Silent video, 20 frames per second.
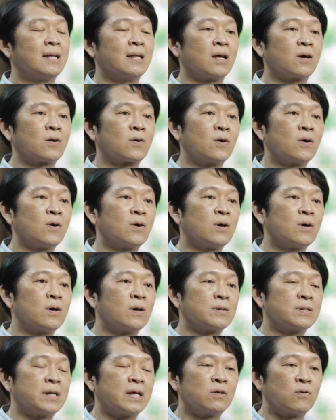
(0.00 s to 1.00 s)
แล้วก็
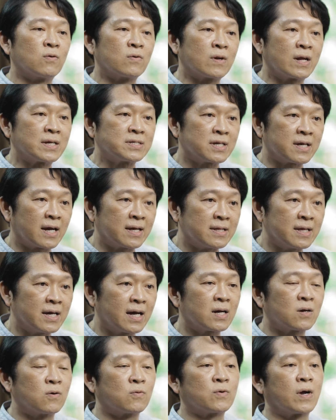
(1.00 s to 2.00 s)
ในหลวงรัชกาลที่
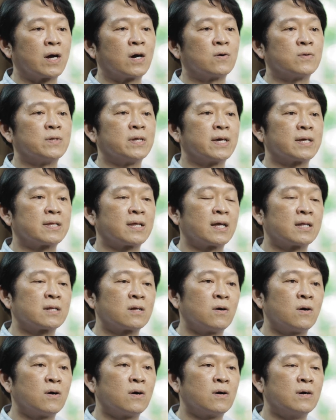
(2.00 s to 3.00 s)
ห้าของเราเนี่ยท่าน
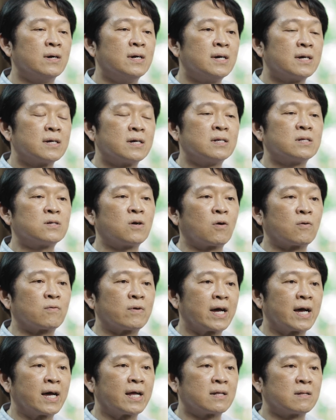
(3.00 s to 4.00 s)
ก็ขึ้นครอง
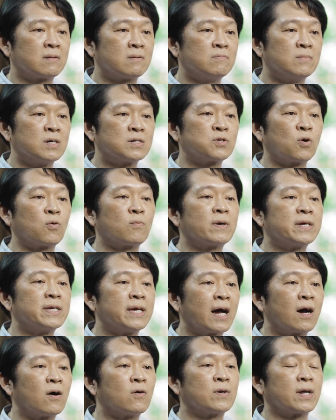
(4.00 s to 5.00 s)
ราชย์เมื่อทรงพระ
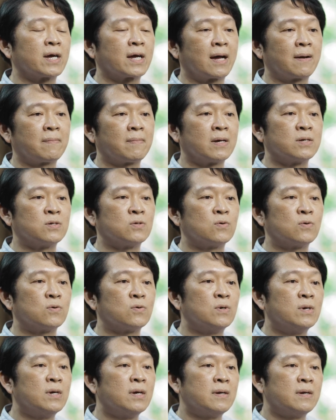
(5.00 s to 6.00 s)
เยาว์นะครับอายุ
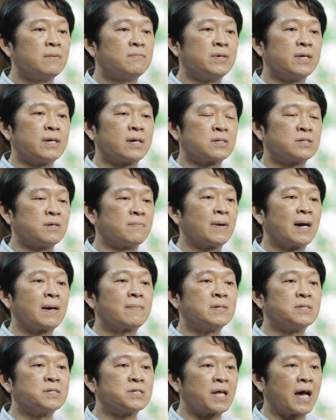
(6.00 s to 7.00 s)
เพียงสิบห้า
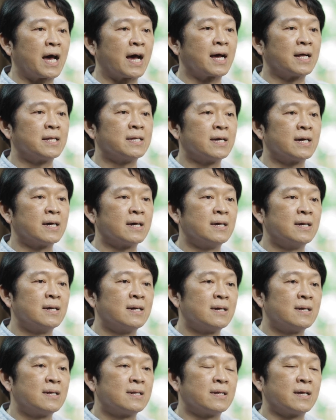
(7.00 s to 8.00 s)
พรรษาเนี่ย
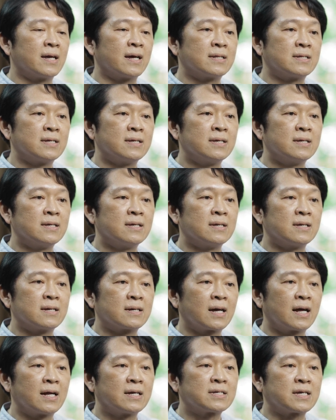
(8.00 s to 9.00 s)
ที่
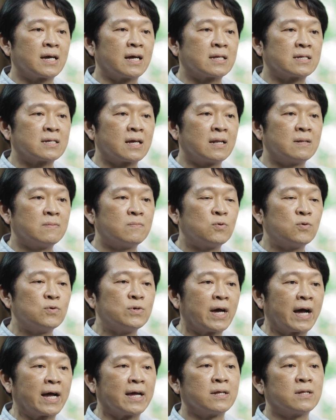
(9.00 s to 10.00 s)
ข้าราชการชั้นผู้
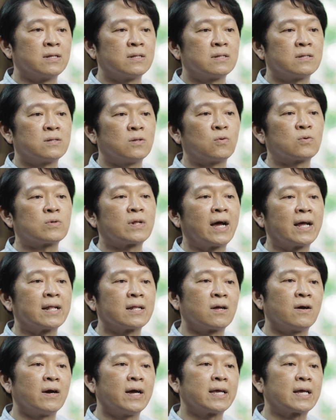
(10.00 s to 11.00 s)
ใหญ่ทุกท่าน
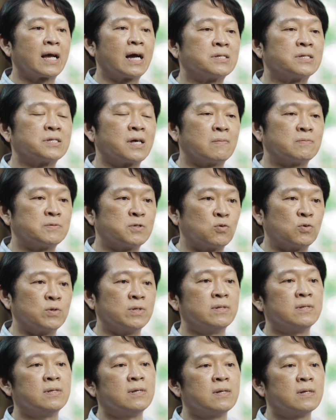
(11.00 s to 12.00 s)
ก็ให้รสนับสนุน
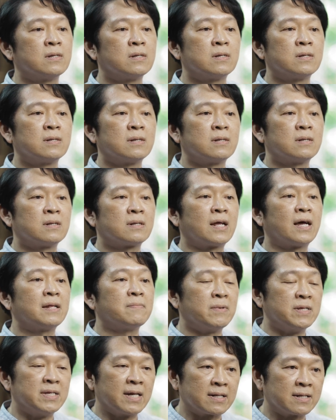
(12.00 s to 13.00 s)
ท่าน
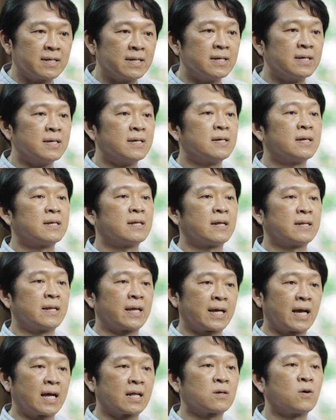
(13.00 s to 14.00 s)
เป็นอย่างดี
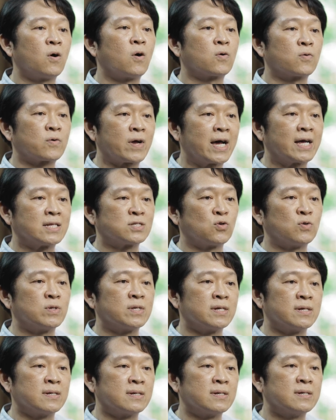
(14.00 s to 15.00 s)
ในการครองราชย์จน
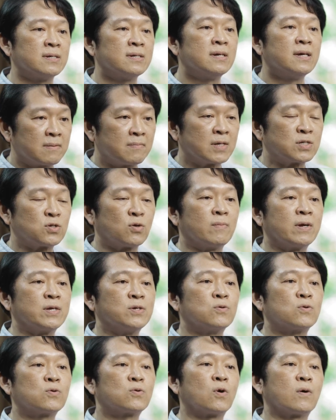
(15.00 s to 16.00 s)
ถึงพระชนมา
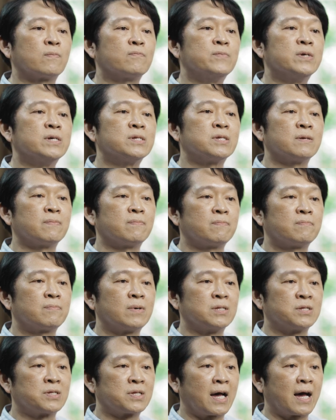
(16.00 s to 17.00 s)
ยุครบยี่สิบ
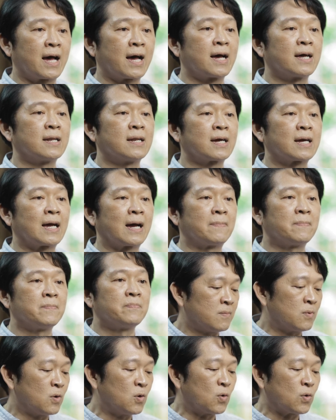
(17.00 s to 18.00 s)
พรรษานะครับ
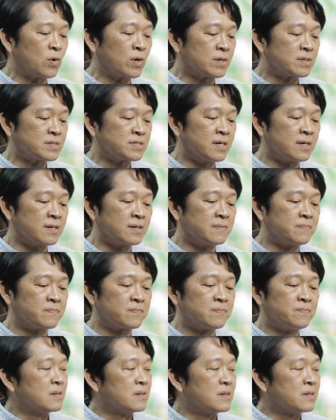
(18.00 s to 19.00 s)
พระองค์จึง
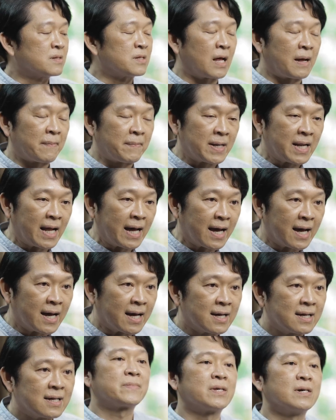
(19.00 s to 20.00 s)
สถาปนา
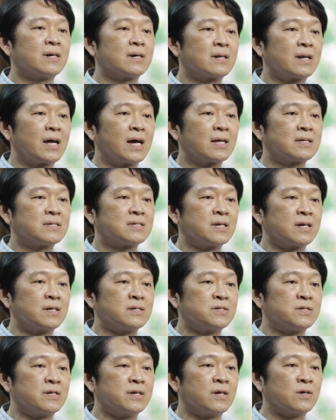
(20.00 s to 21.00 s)
เครื่องราช
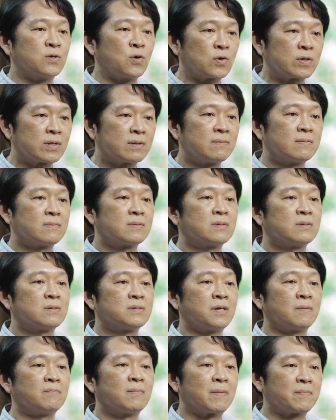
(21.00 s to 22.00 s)
เสยยศ
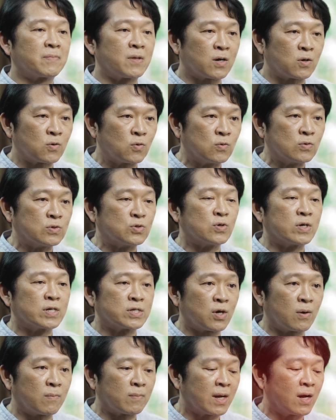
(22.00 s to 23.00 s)
สำหรับตระกูลจุล
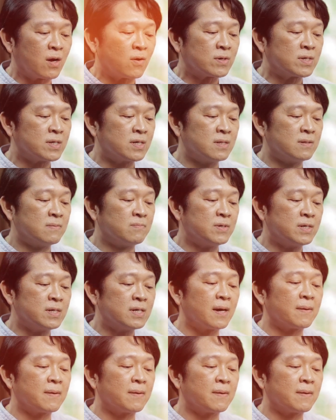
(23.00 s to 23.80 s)
จอมเกล้าขึ้นเพื่อ